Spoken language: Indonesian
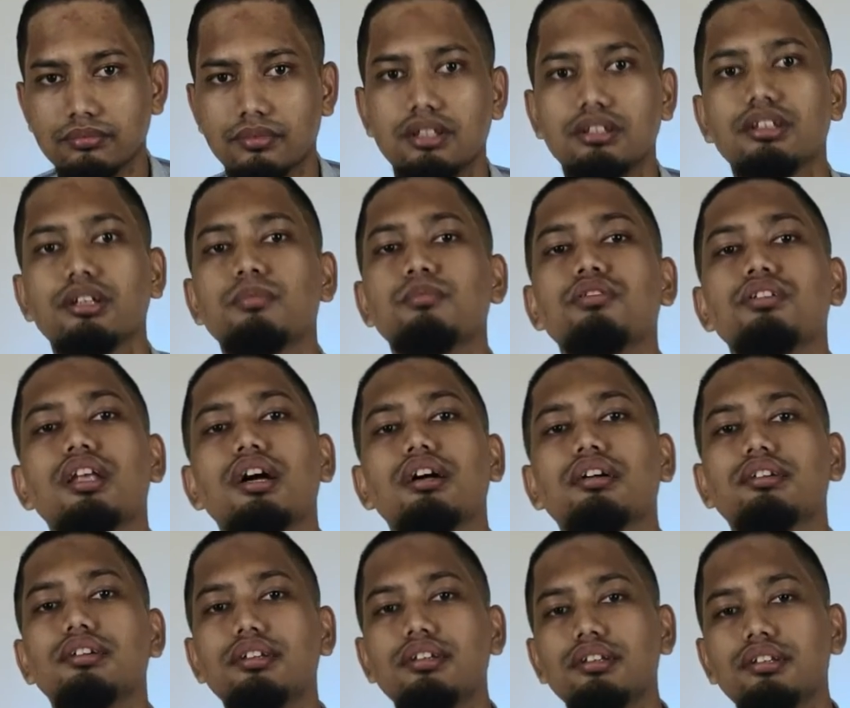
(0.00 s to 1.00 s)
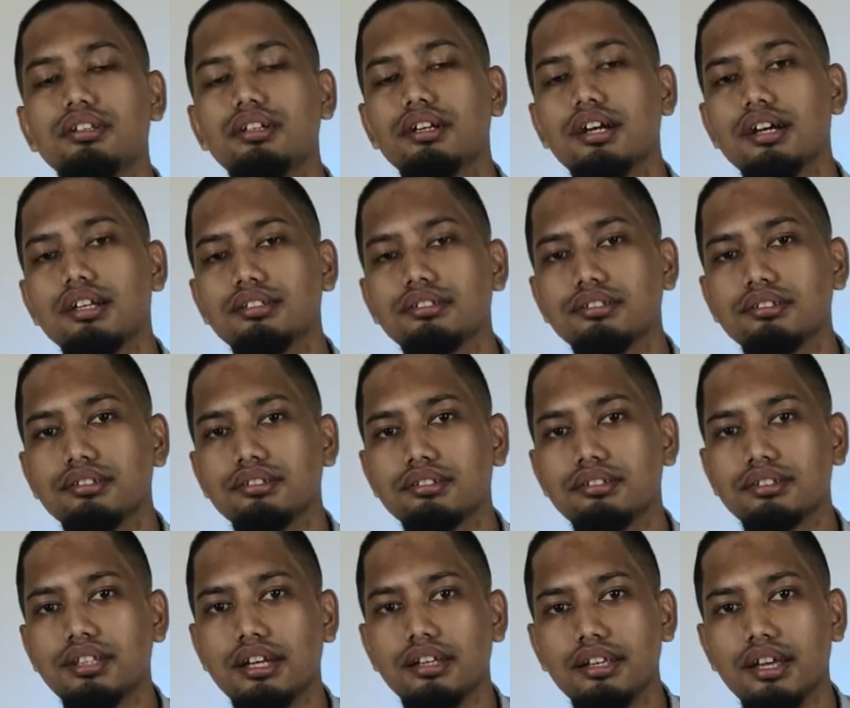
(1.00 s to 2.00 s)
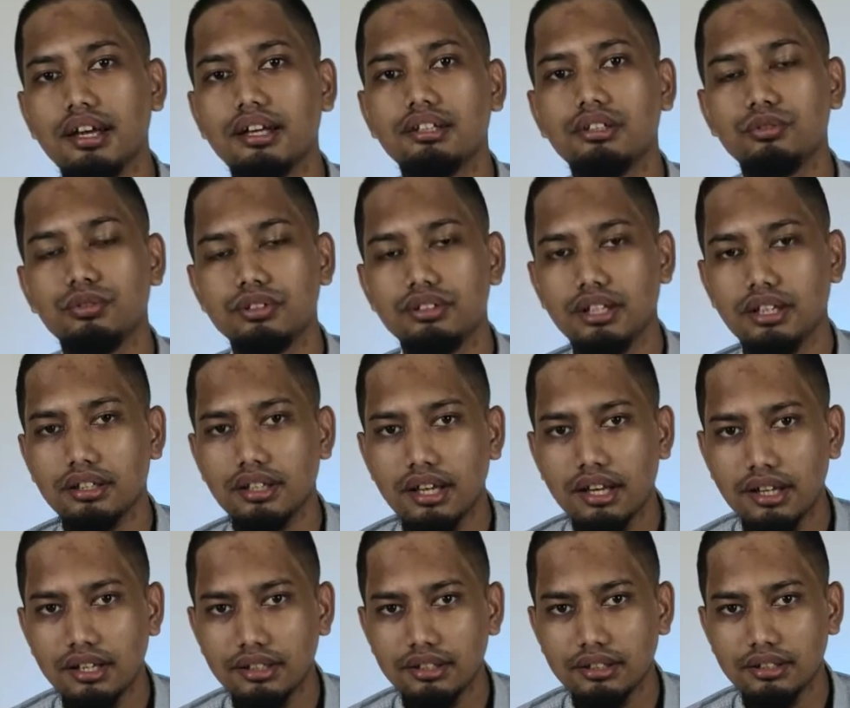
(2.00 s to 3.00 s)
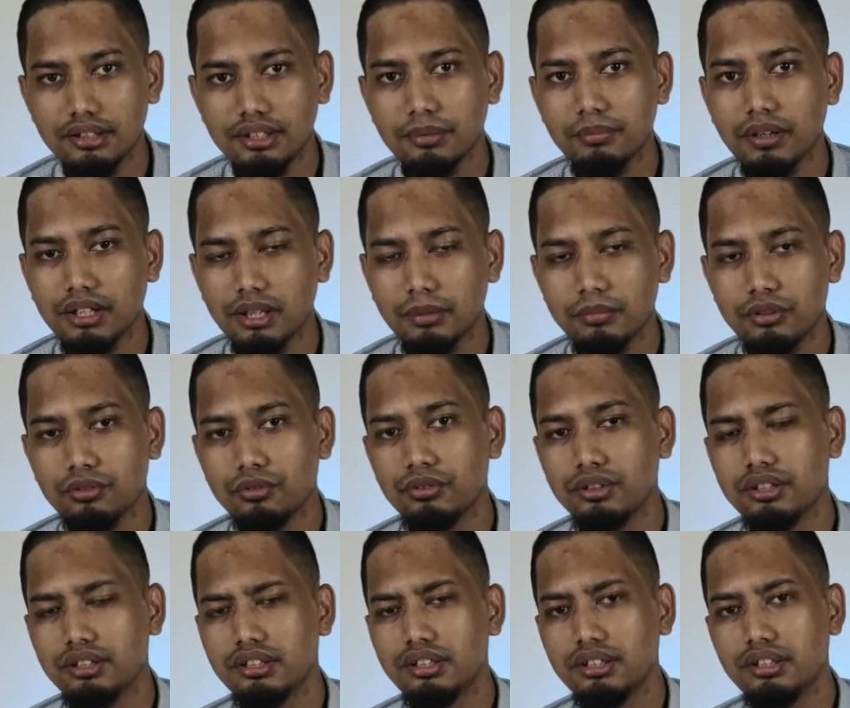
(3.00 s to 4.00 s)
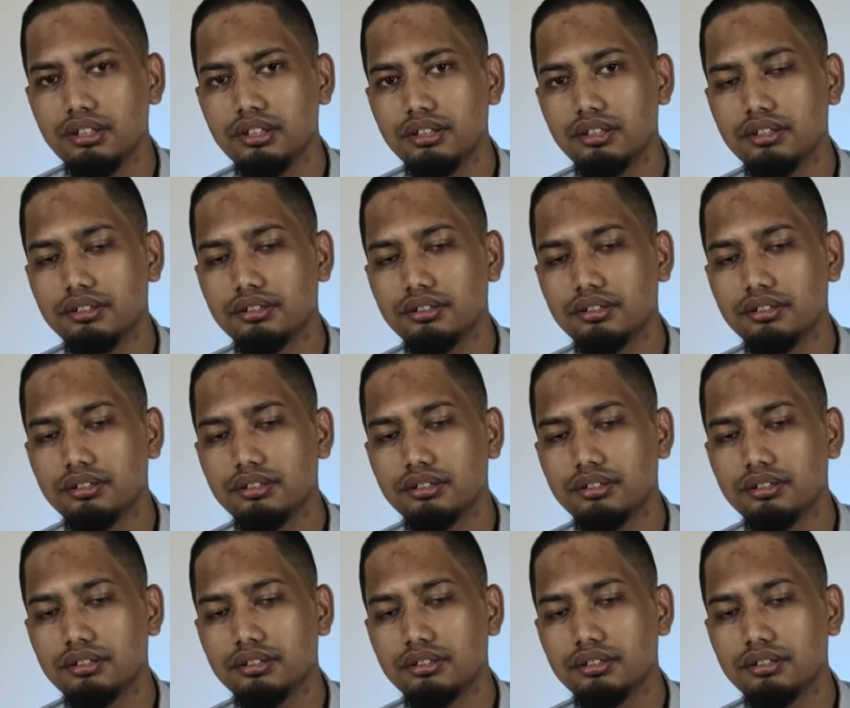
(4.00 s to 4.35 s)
Bertemu lagi dengan saya Adi Wijaya di malam minggu ini